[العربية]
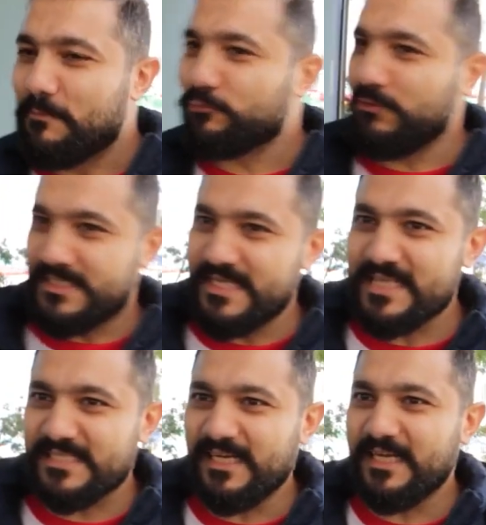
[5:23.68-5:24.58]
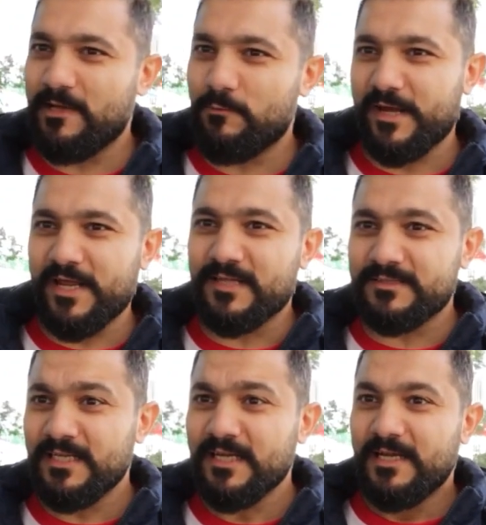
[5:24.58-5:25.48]
كموضوع سياسي نحن
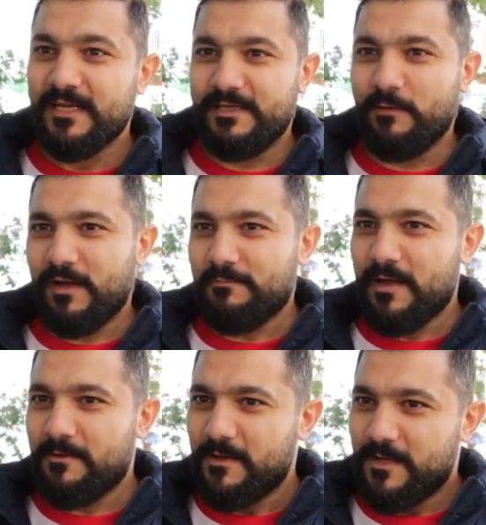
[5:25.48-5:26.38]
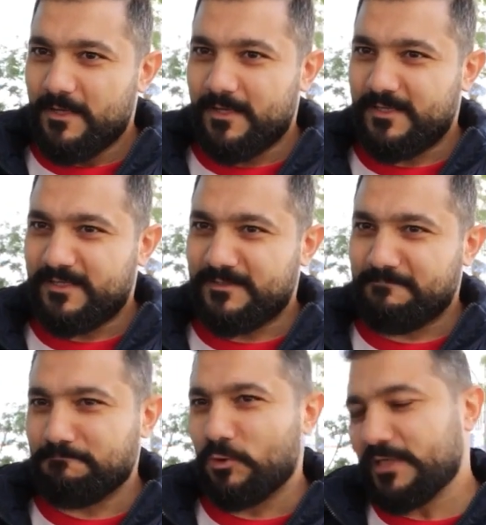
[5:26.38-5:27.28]
ورياضي نوعا ما
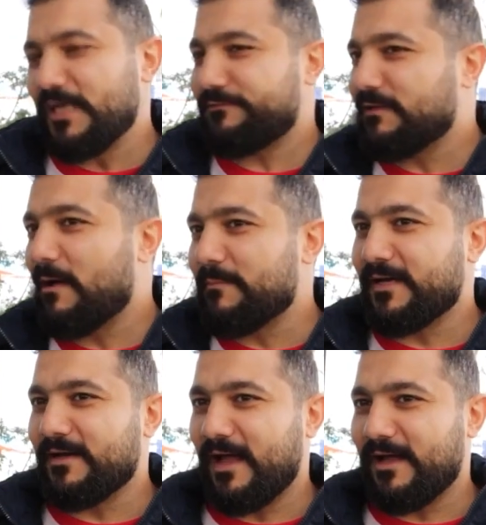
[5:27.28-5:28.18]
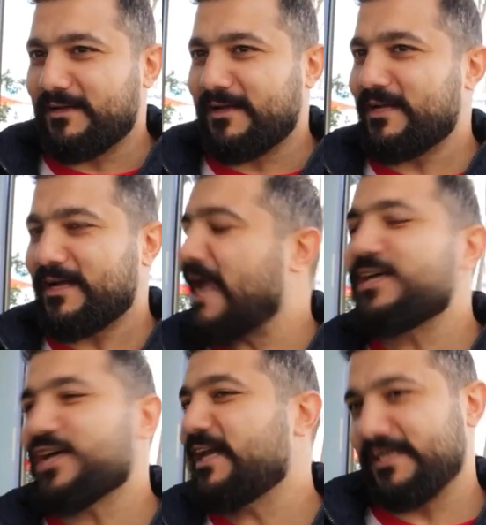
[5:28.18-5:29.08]
مختلف تماما
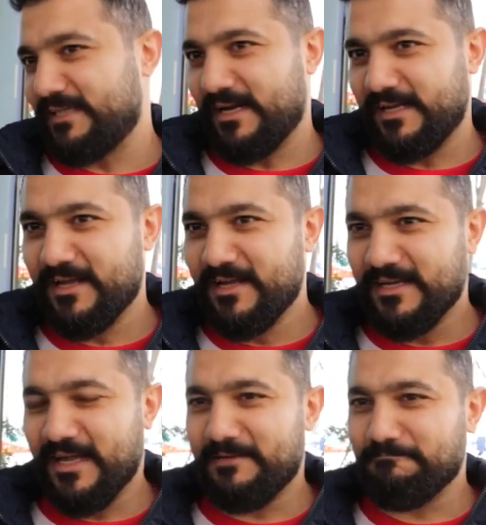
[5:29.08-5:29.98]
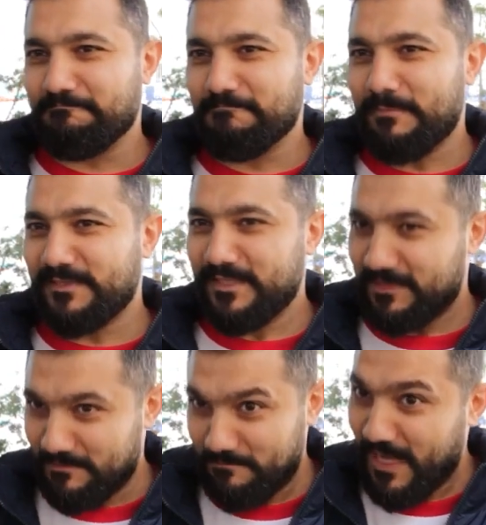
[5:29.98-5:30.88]
كاي جاليه ثانيه يعني نعم. ما
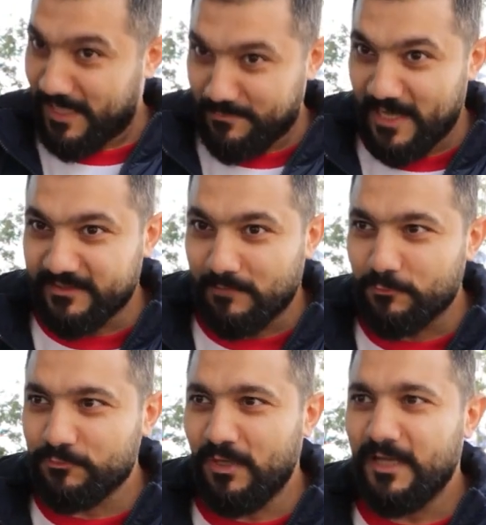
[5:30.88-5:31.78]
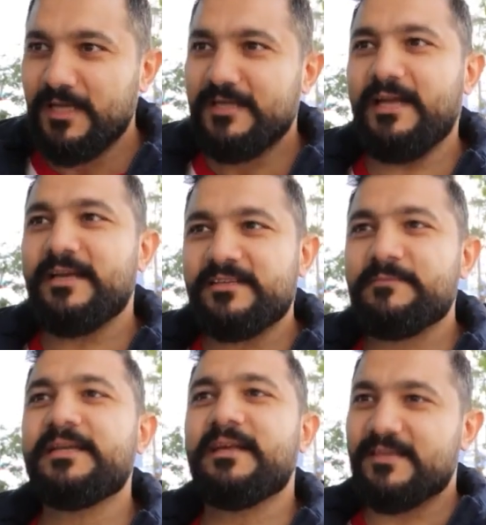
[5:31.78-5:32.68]
بدي بحر بهذا الموضوع نحن
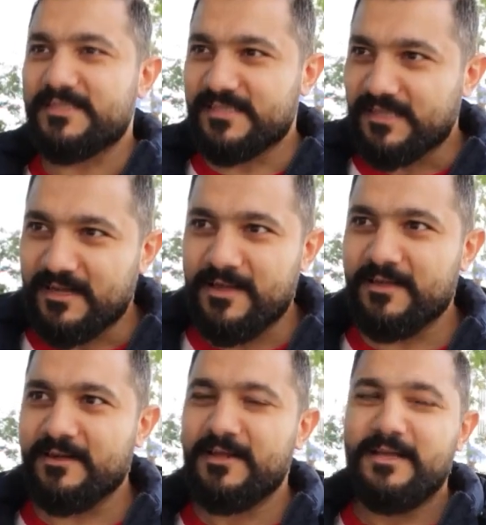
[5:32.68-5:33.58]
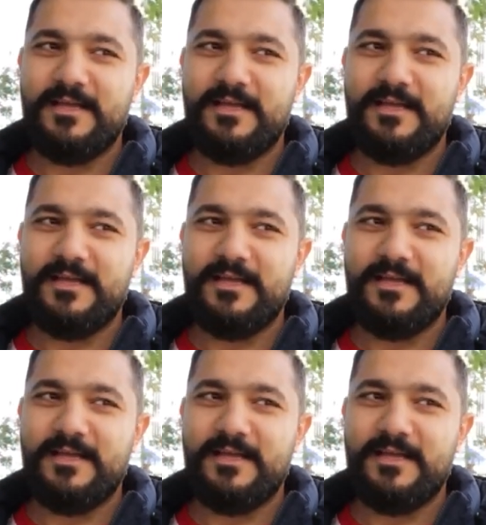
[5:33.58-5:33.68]
نتمنى الاستقرار